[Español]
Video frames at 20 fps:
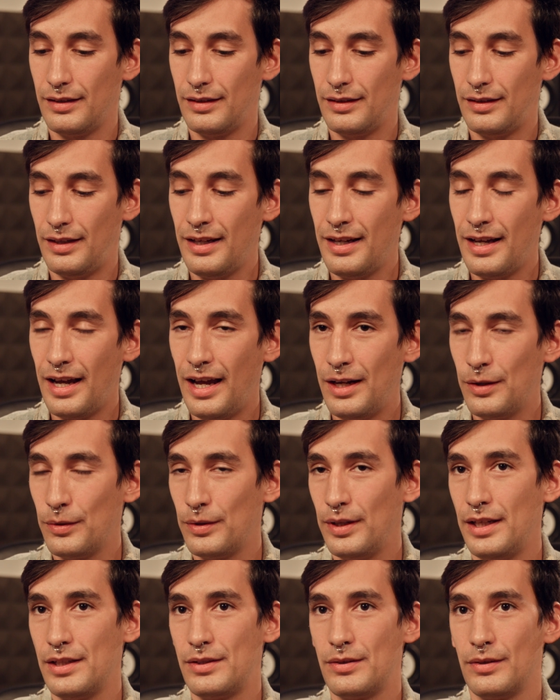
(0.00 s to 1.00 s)
tenga algo
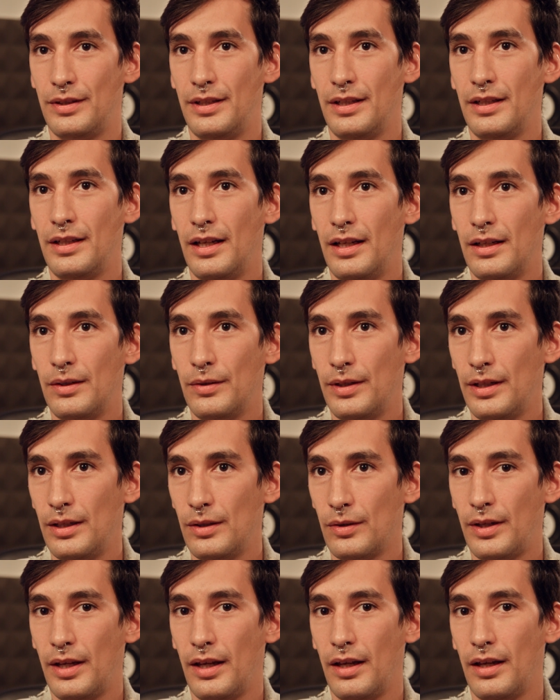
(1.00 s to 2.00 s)
de eso, tenga algo de
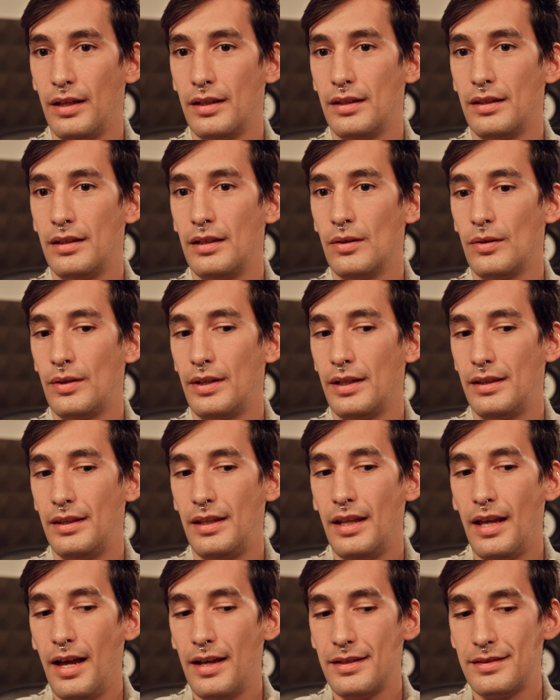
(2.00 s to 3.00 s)
lo que, de lo que
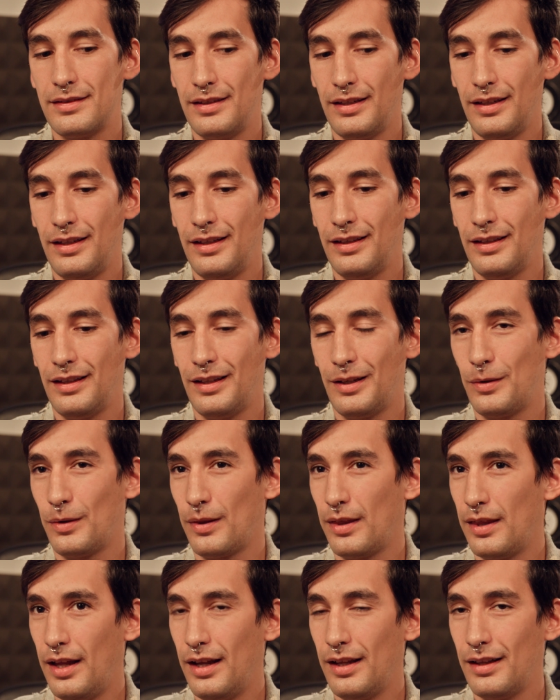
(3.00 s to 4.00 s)
te hace
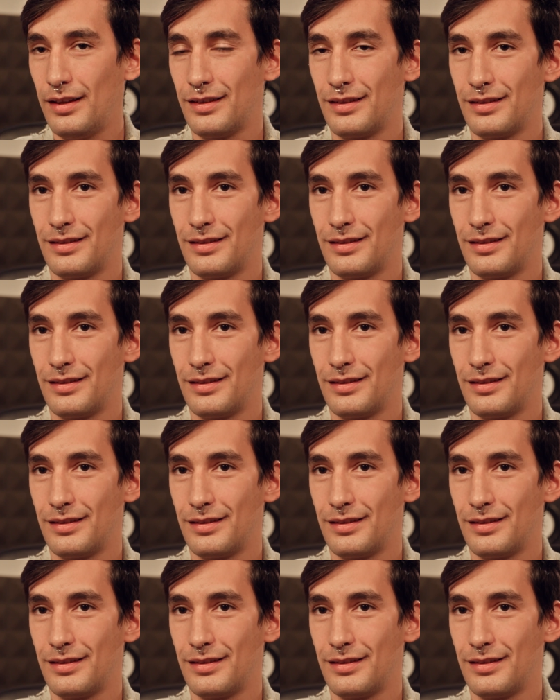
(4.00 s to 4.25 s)
recordar